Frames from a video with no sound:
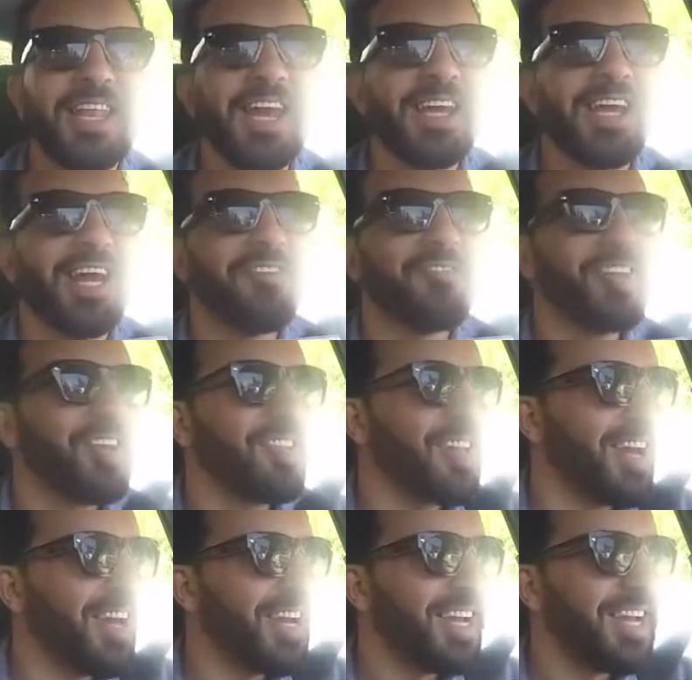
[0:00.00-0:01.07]
الله يحفظك
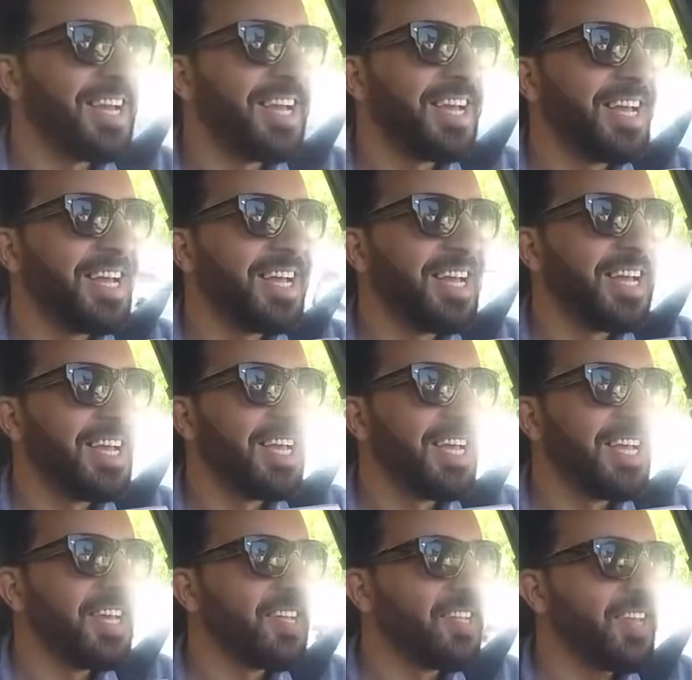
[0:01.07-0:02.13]
صح
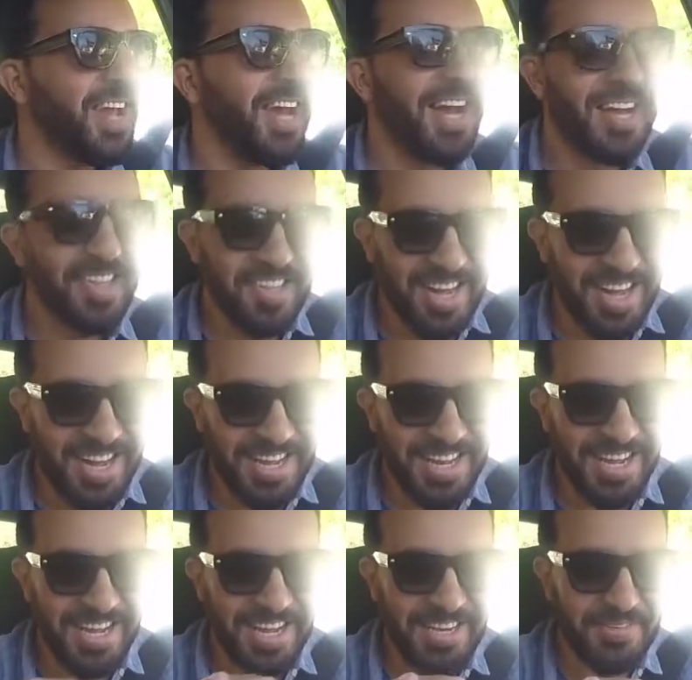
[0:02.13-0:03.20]
صح صح
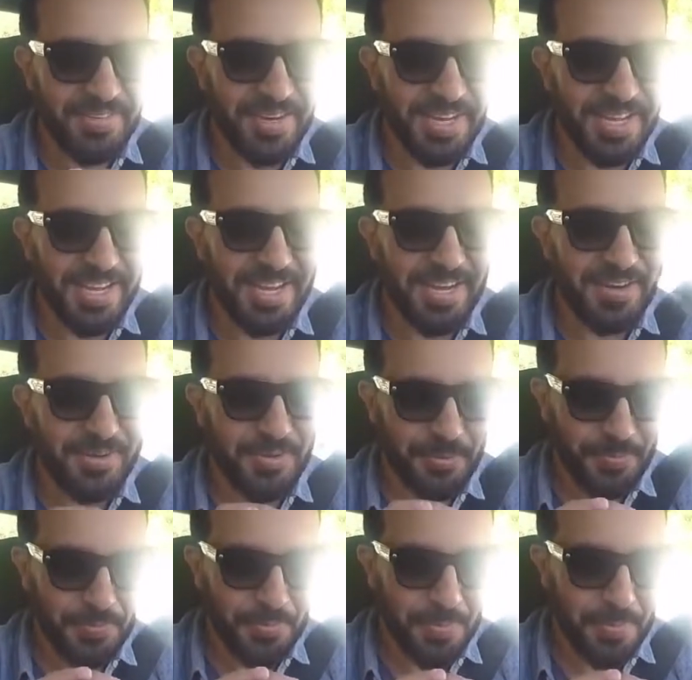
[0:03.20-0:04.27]
الله ينورك يا اخو
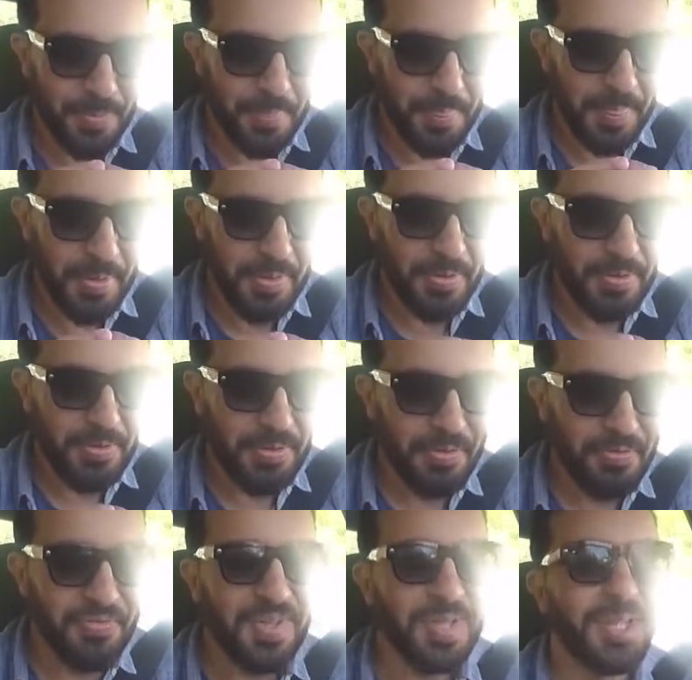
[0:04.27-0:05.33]

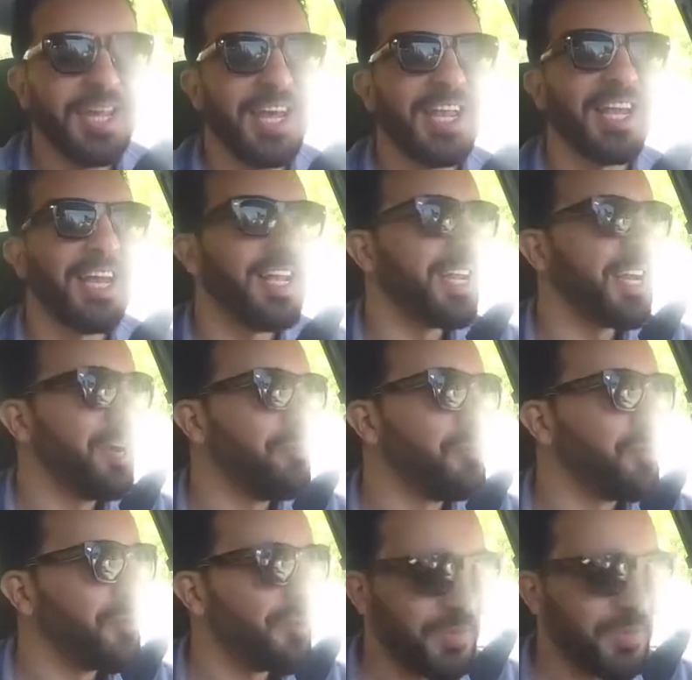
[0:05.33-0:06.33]
اوفيسيال قال لك عمو